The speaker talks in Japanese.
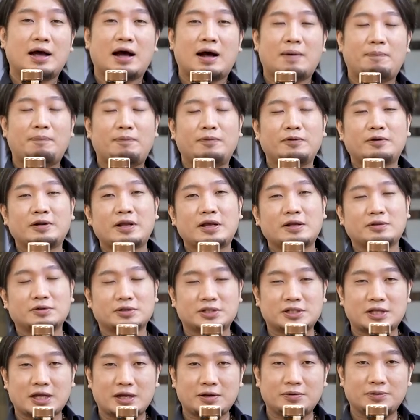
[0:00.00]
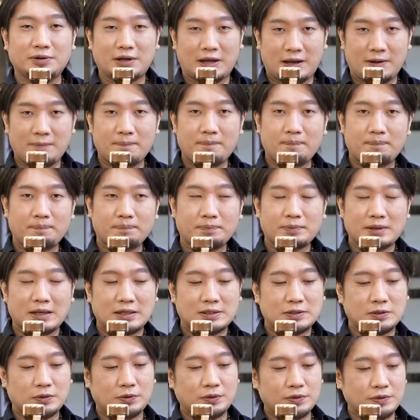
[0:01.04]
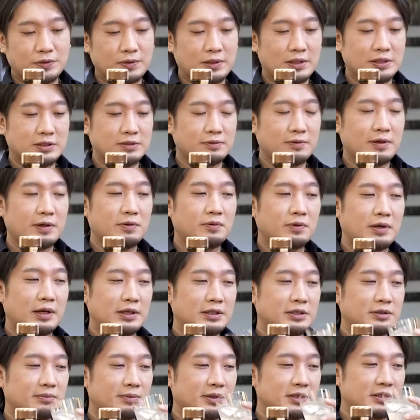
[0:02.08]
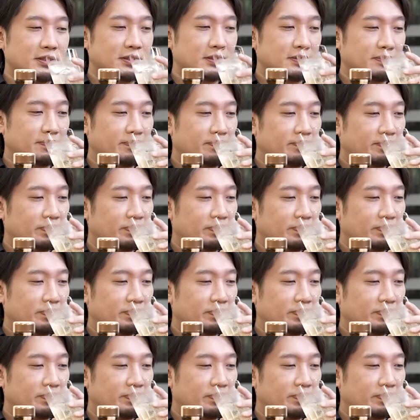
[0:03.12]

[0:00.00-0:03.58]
アップグレードしたようなそういう味わいを感じます。